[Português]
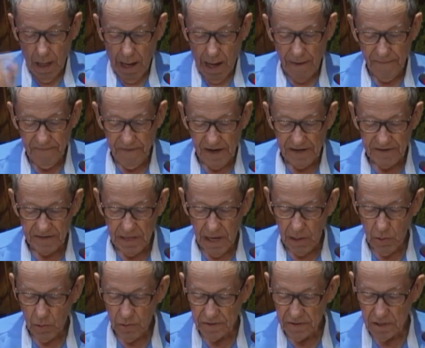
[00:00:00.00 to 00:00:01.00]

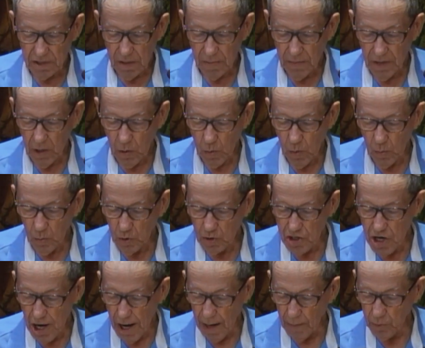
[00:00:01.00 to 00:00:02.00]
Afastaram-se de mim como o
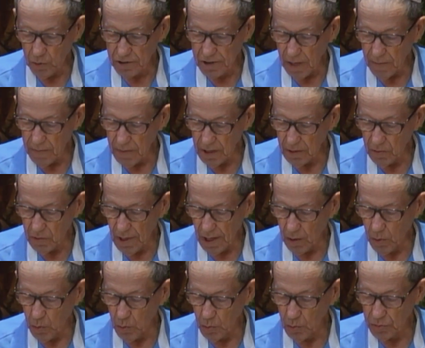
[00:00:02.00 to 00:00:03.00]
diabo tem medo da
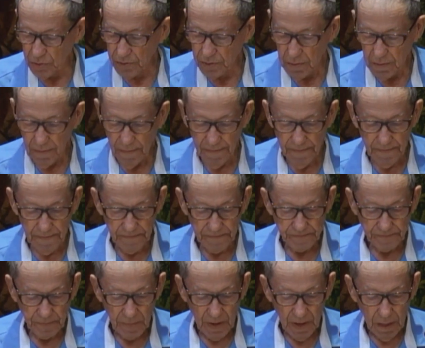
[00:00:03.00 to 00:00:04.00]
cruz.
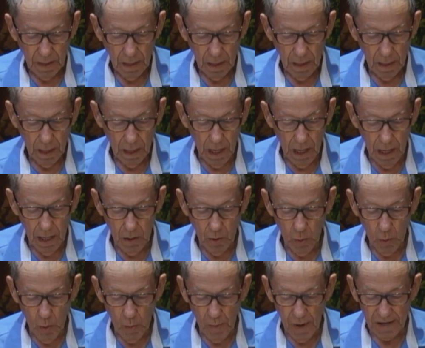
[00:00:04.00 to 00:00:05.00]

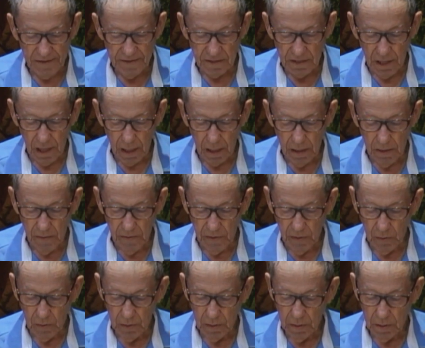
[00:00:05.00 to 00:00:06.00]
Ele, o mais
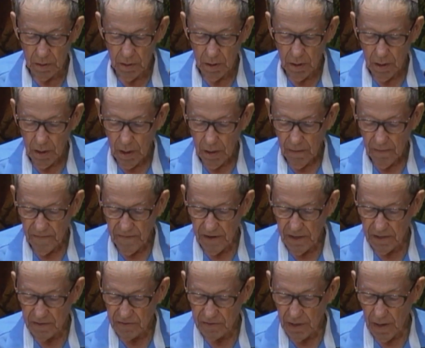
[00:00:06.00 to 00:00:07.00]
terrível,
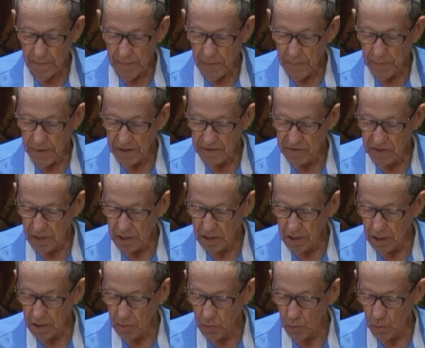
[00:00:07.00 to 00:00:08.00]
vem sempre
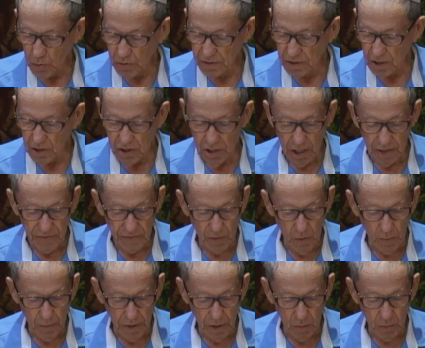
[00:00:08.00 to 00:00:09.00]
perseguindo os que já
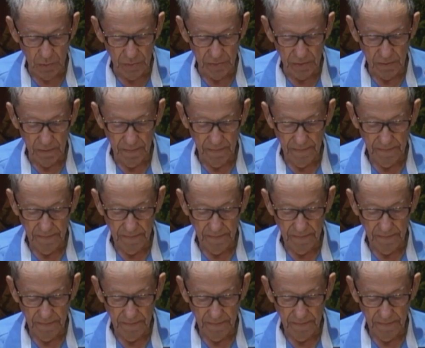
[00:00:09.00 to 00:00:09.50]
são meus.